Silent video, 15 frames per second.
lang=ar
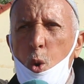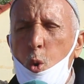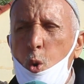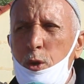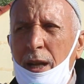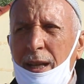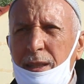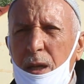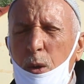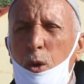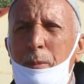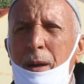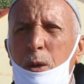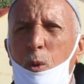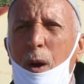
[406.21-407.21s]
ونعطيو
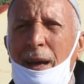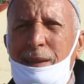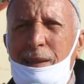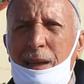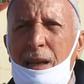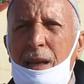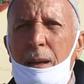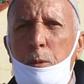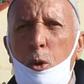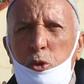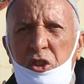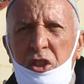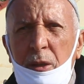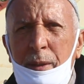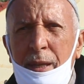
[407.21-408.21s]
الماء لواحد الغله
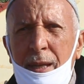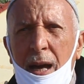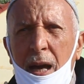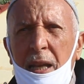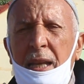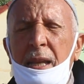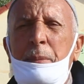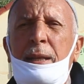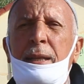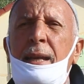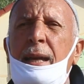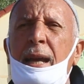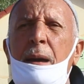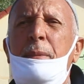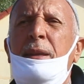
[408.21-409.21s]
موسميه اللي
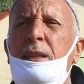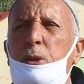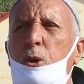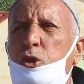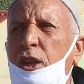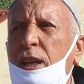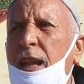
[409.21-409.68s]
يمكننا كاع ما نديروهاش